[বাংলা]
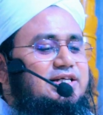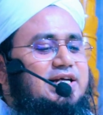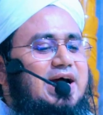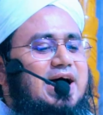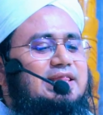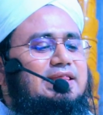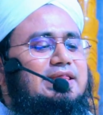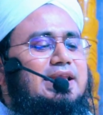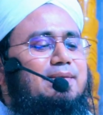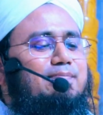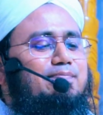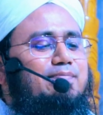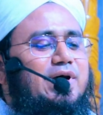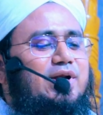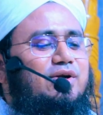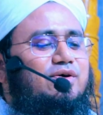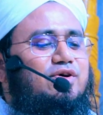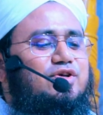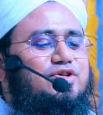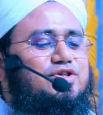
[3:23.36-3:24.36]
সাত
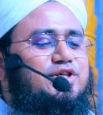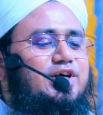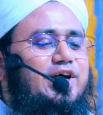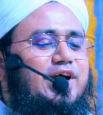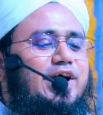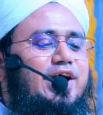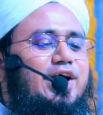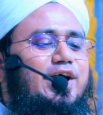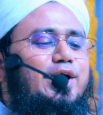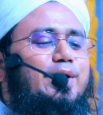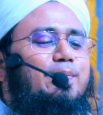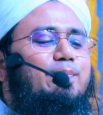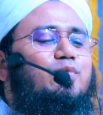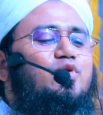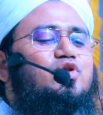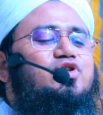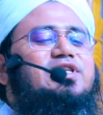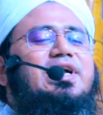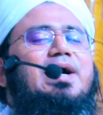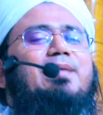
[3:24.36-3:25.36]
নাম্বার হচ্ছে
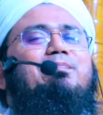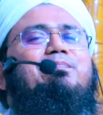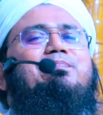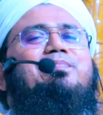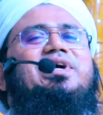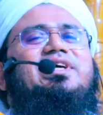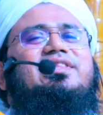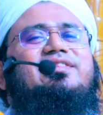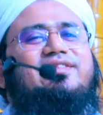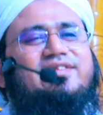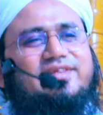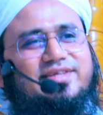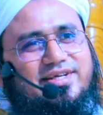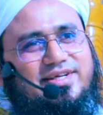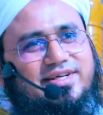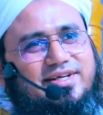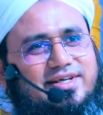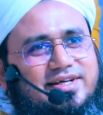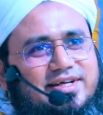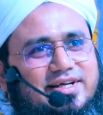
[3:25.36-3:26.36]
মুসাব্বিত
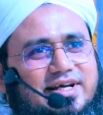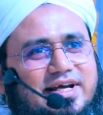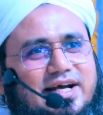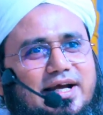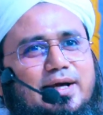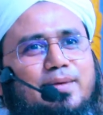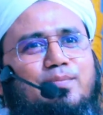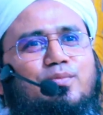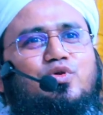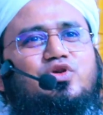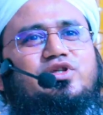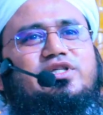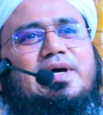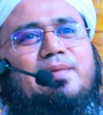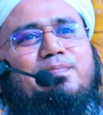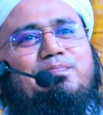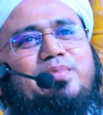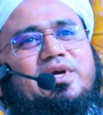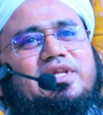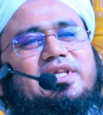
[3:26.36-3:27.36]

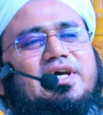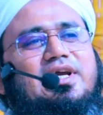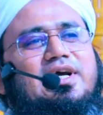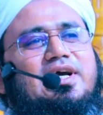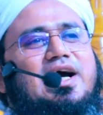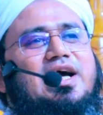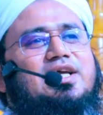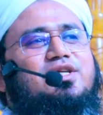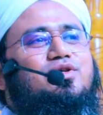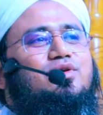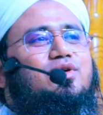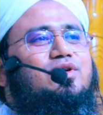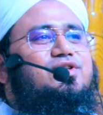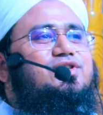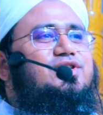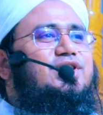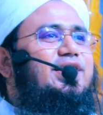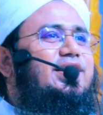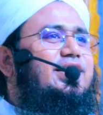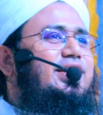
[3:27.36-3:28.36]
মুসাব্বিতের কাজ
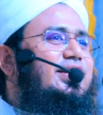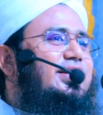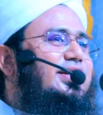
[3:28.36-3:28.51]
হচ্ছে